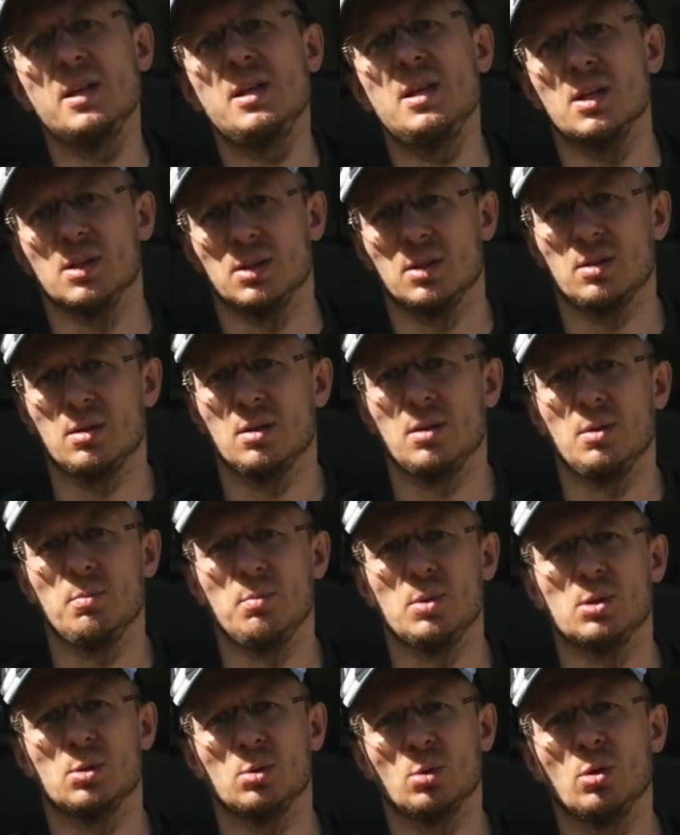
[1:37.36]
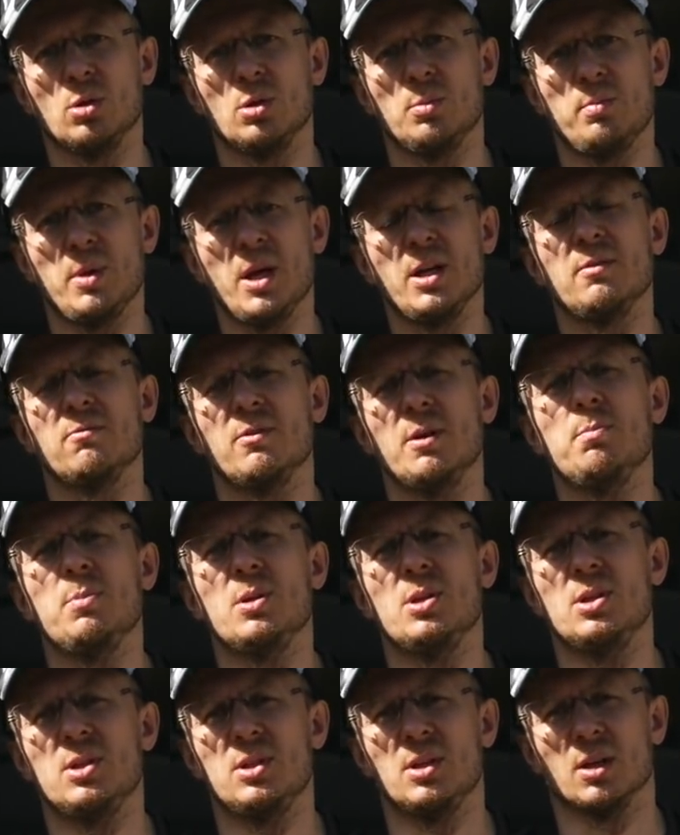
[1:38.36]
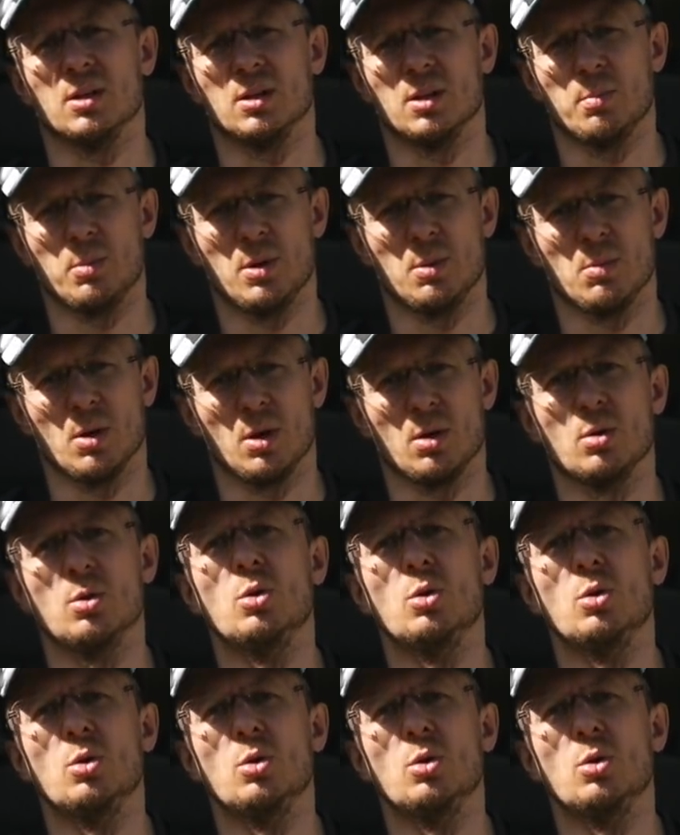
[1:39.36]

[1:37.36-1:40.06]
есть, 505В50, например.